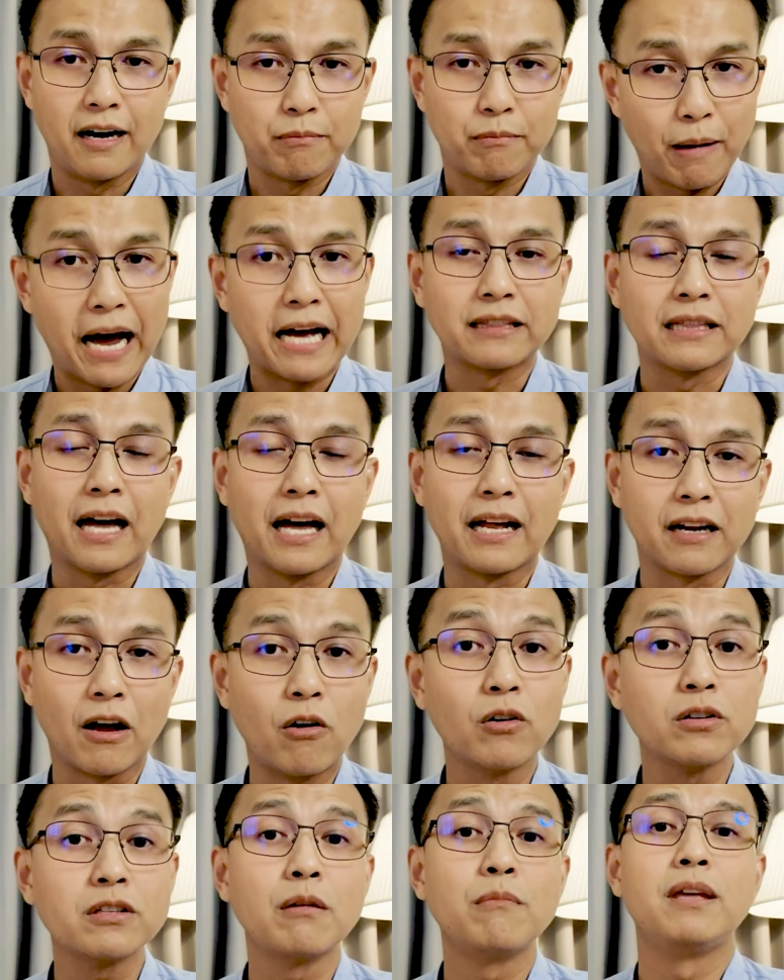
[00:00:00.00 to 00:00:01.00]
ผ่าตัดเขา
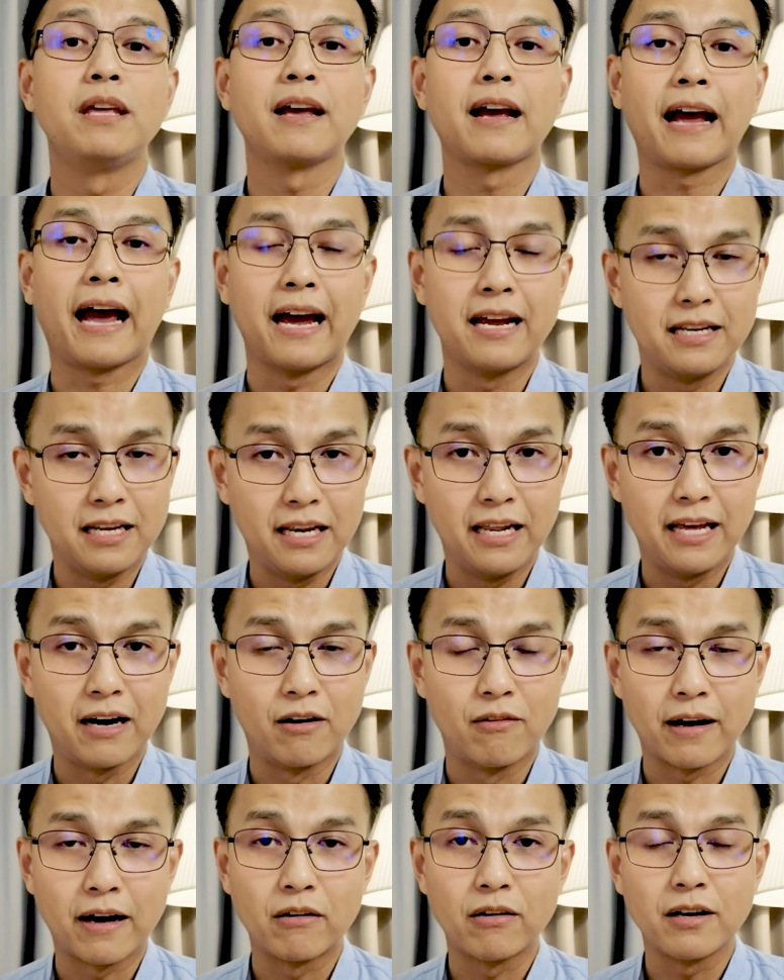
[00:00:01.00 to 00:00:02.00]
ก็จะมีใครทีเดียข
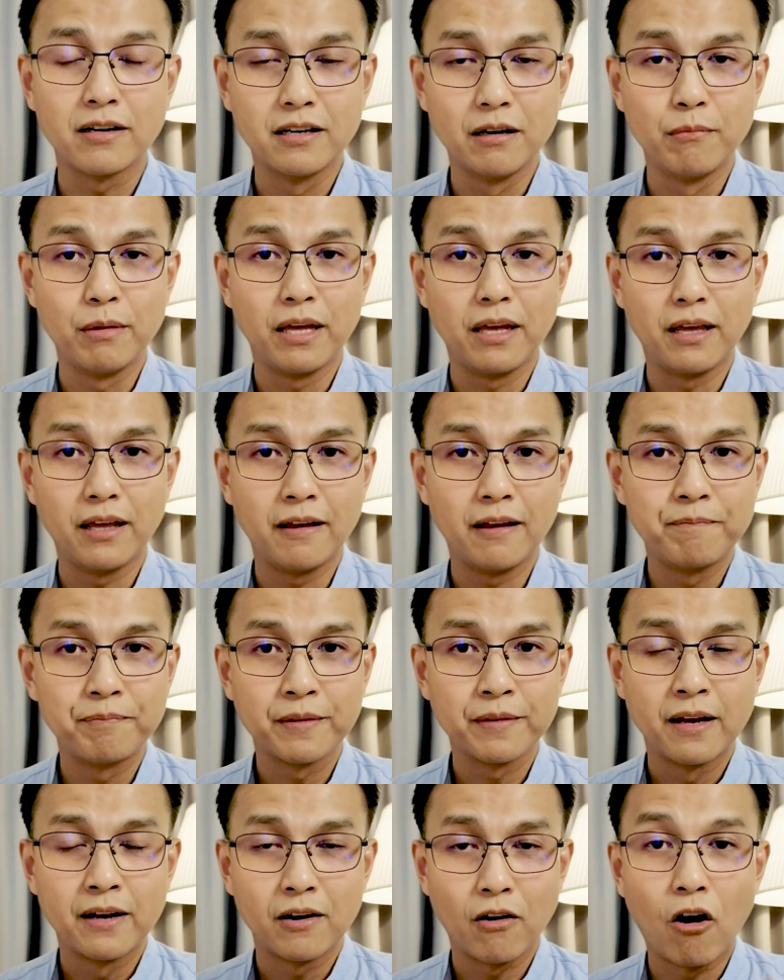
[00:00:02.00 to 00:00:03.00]
องเขาก็คือมี
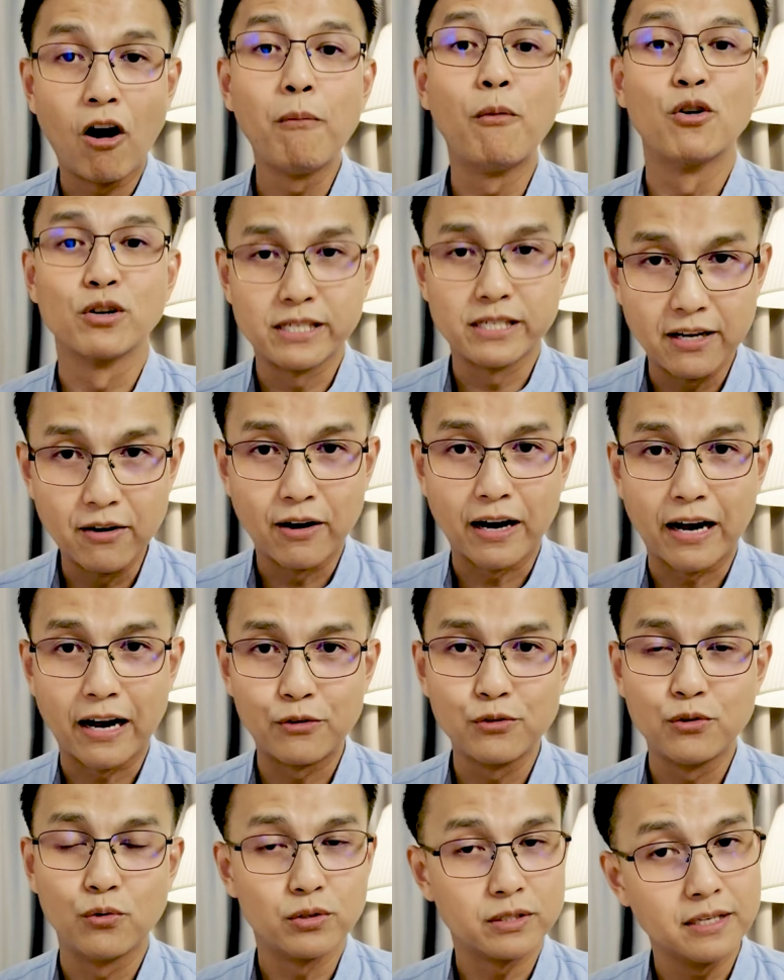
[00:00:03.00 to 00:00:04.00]
ข้อบ่งชี้ของเขา
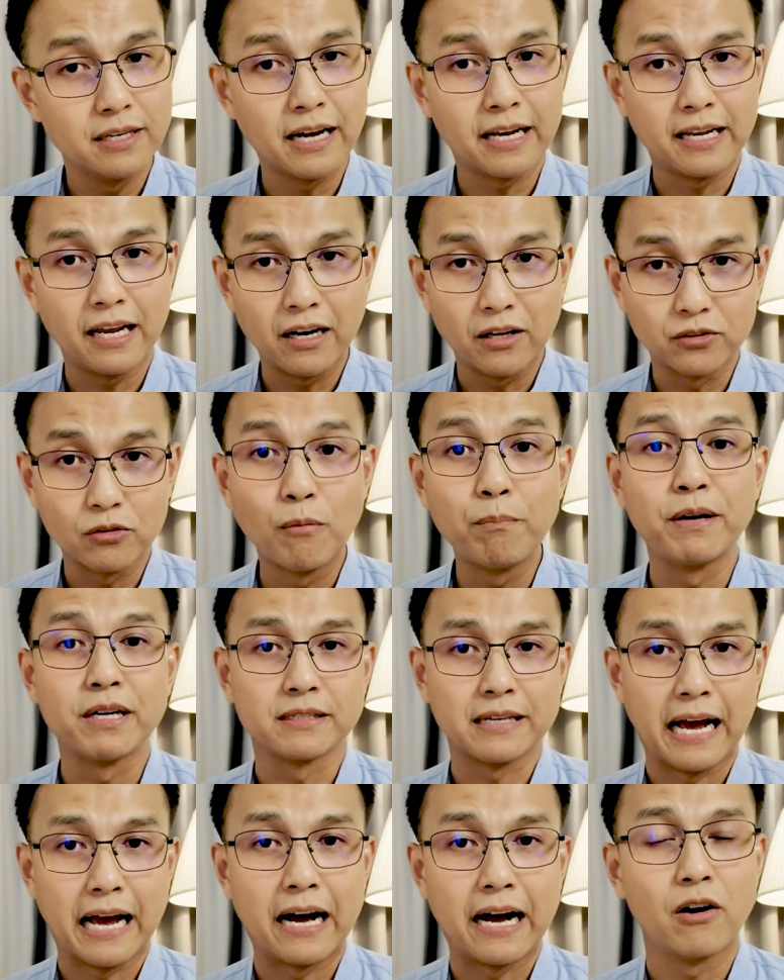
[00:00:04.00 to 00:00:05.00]
อยู่ซึ่งอันนี้เราต้องปรึก
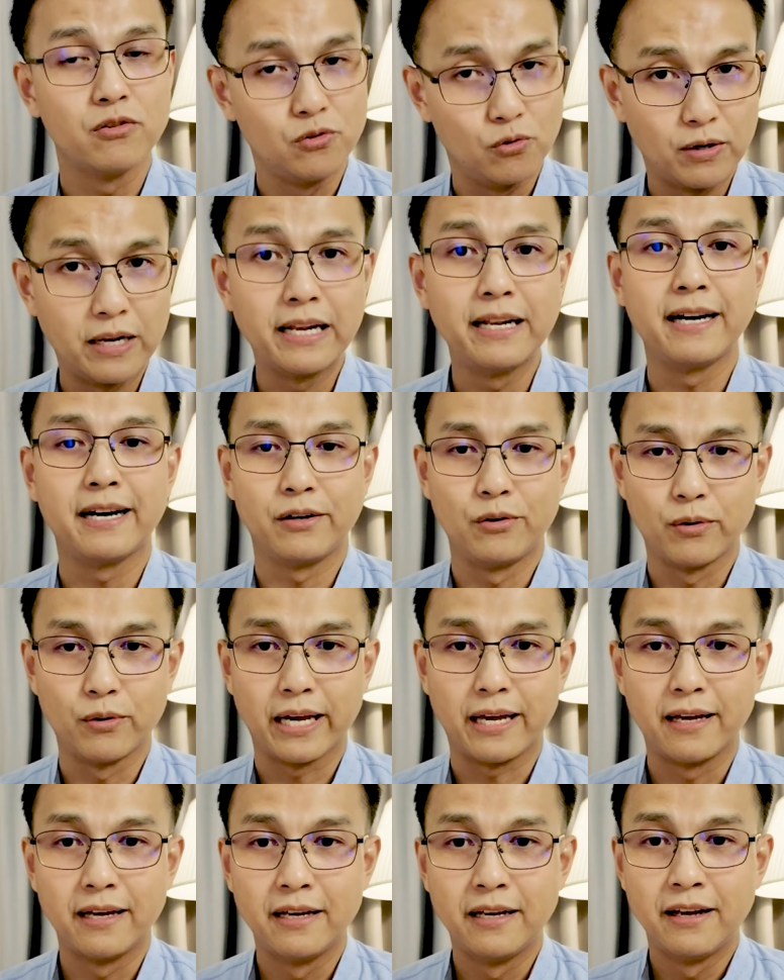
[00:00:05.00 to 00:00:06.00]
ษาเขาอยู่เรื่อยๆ ด้วย
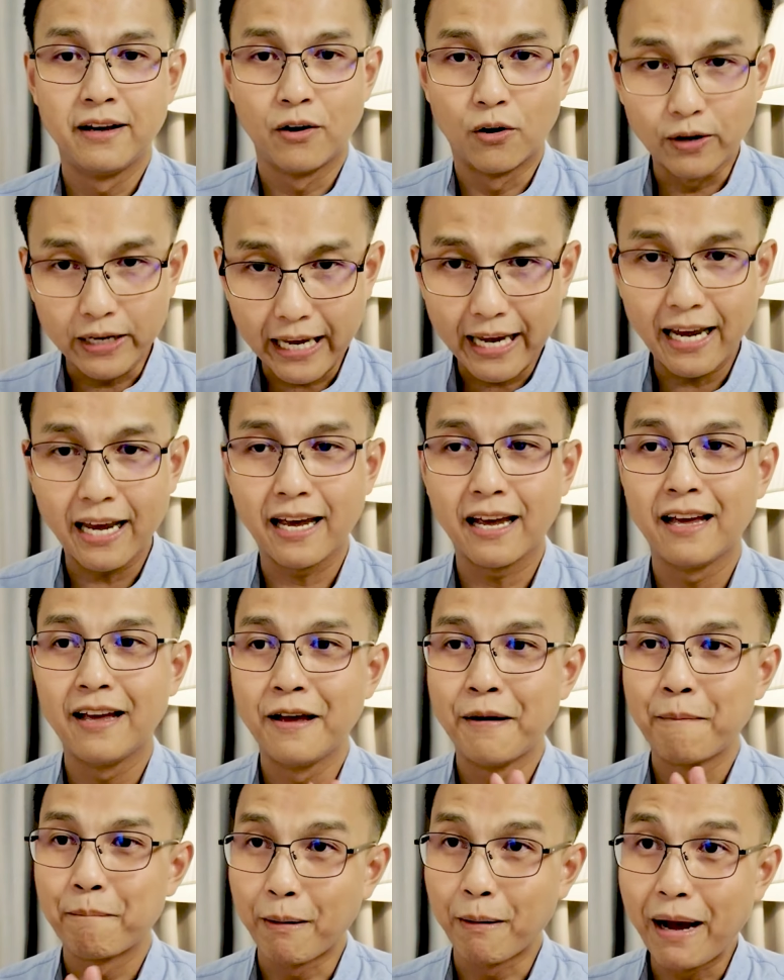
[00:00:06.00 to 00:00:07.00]
โอเค
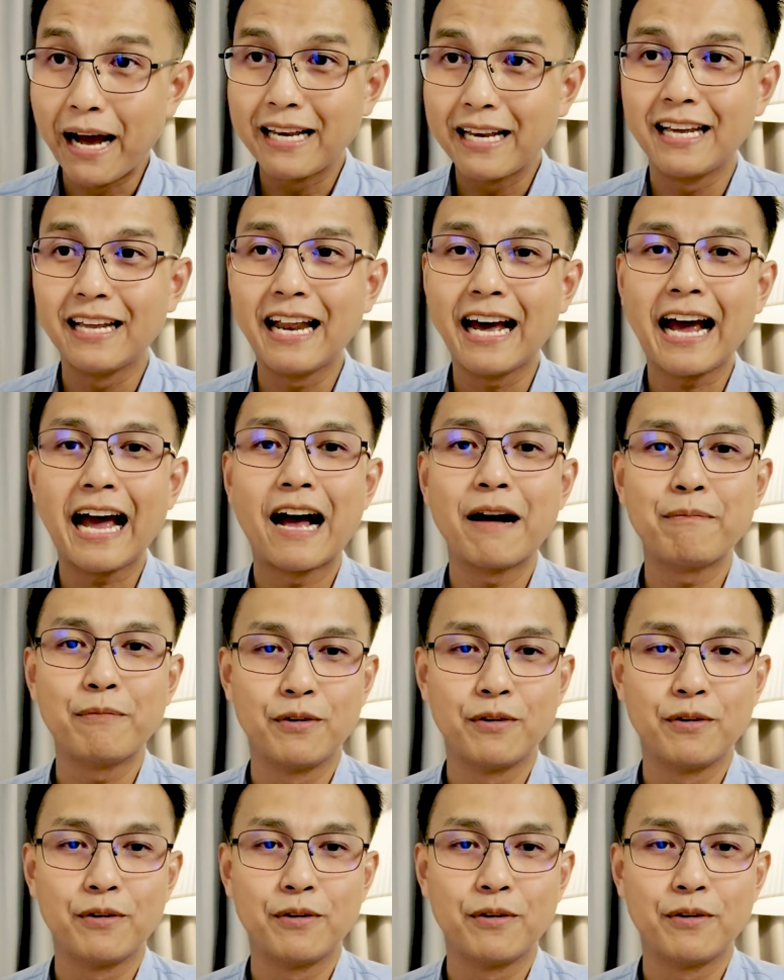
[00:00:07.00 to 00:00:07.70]
ประมาณนี้นะครับ